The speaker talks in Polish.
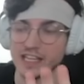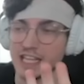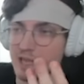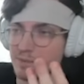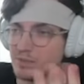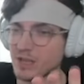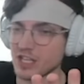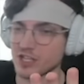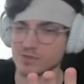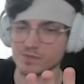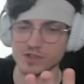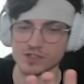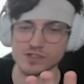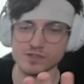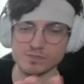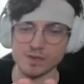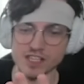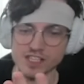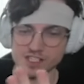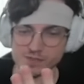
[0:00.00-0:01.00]
Nie, 5
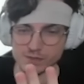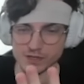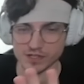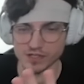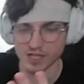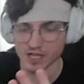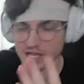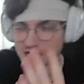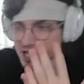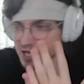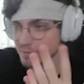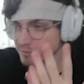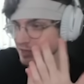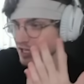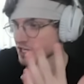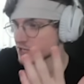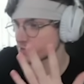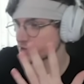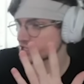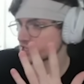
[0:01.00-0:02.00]
meczów. 5 split...
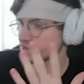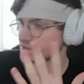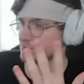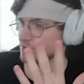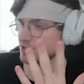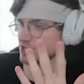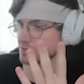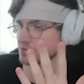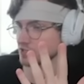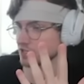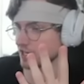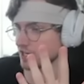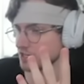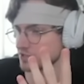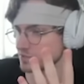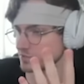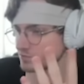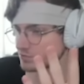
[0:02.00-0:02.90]
5 meczy w splicie przegraliśmy w